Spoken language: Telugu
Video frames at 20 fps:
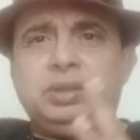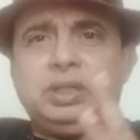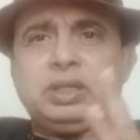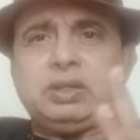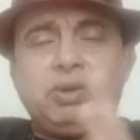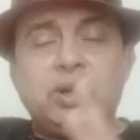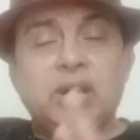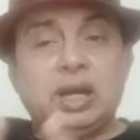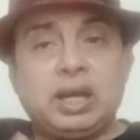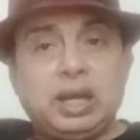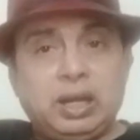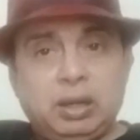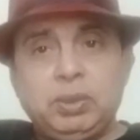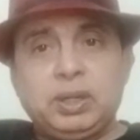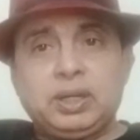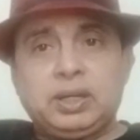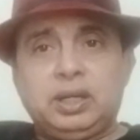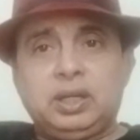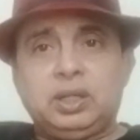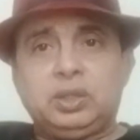ఎక్కువగా
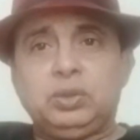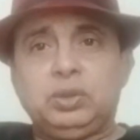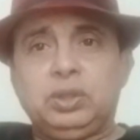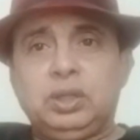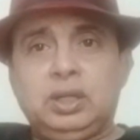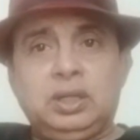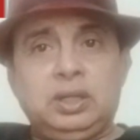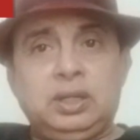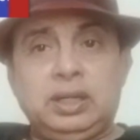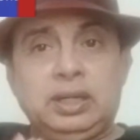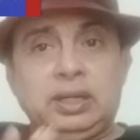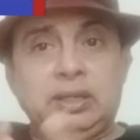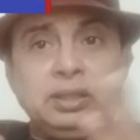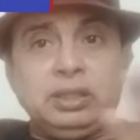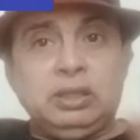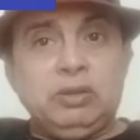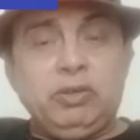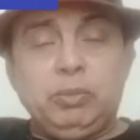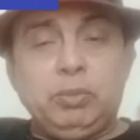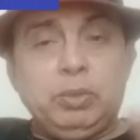కనబట్టలేదు అండ్
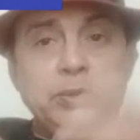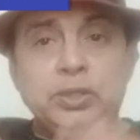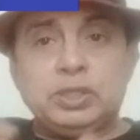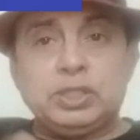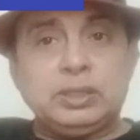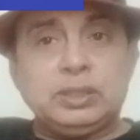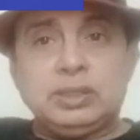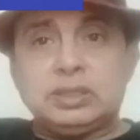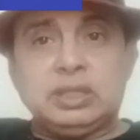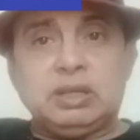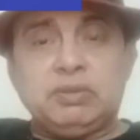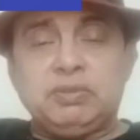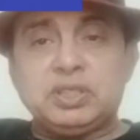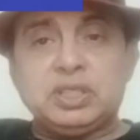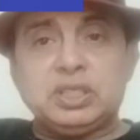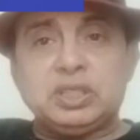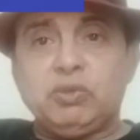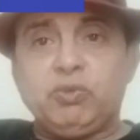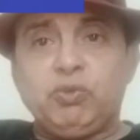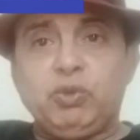దే విల్ బి మిస్సింగ్ ద
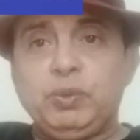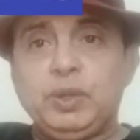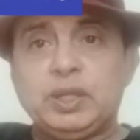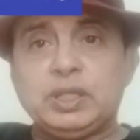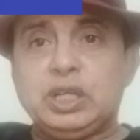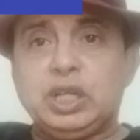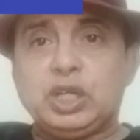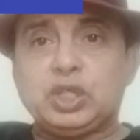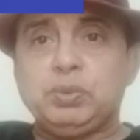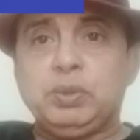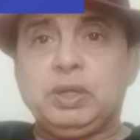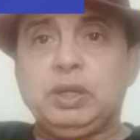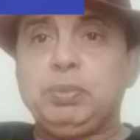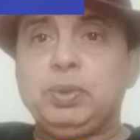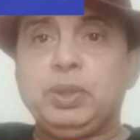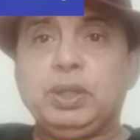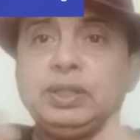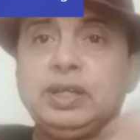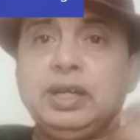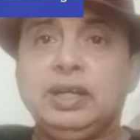సర్వీసెస్ ఆఫ్ వివిఎస్ లక్ష్మణ్
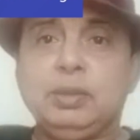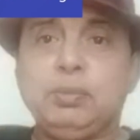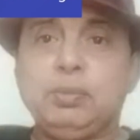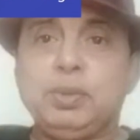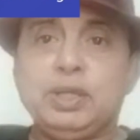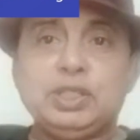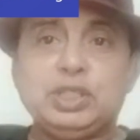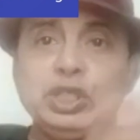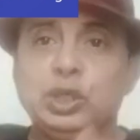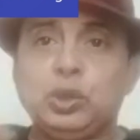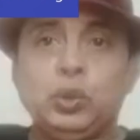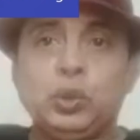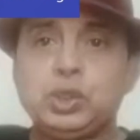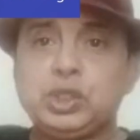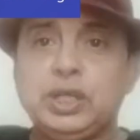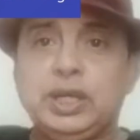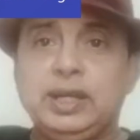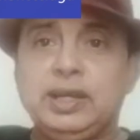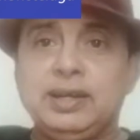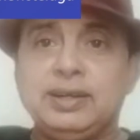ఇప్పుడు ఎందుకంటే ఇప్పుడు ఎన్సీఏ
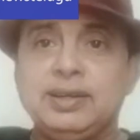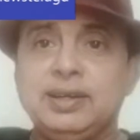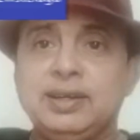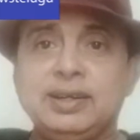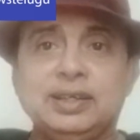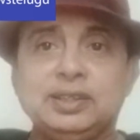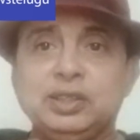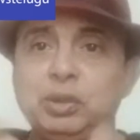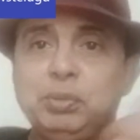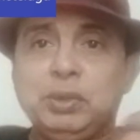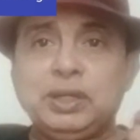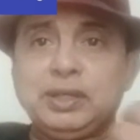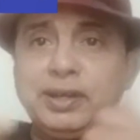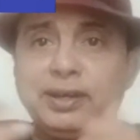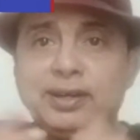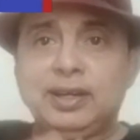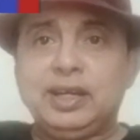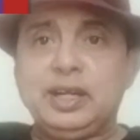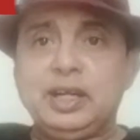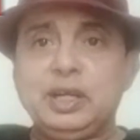కోచ్గా అయ్యాడు కనుక అతడు
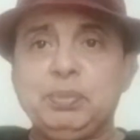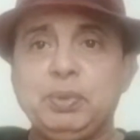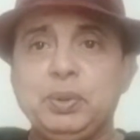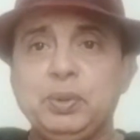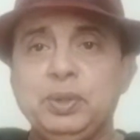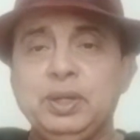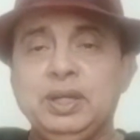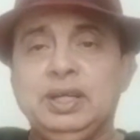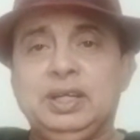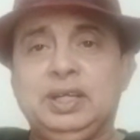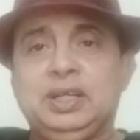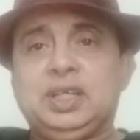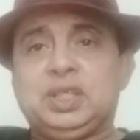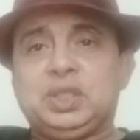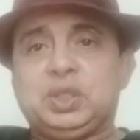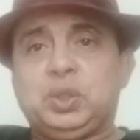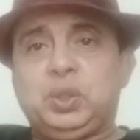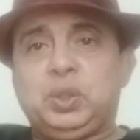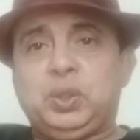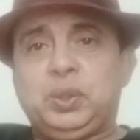మెంటర్గా లేడు ఇప్పుడు
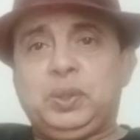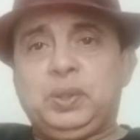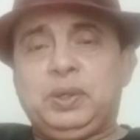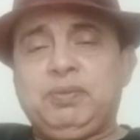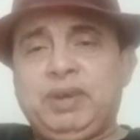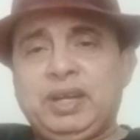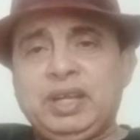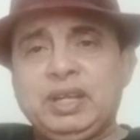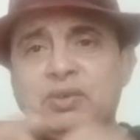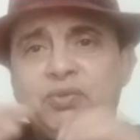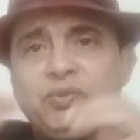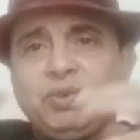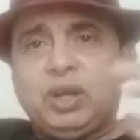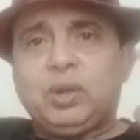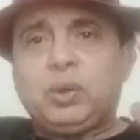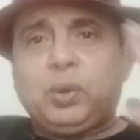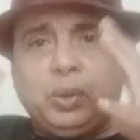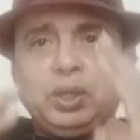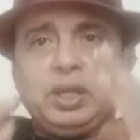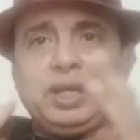సో ఇవన్నీ
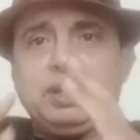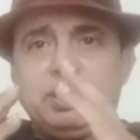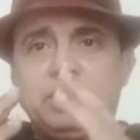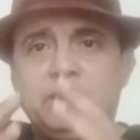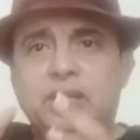వాళ్ళకు కొన్ని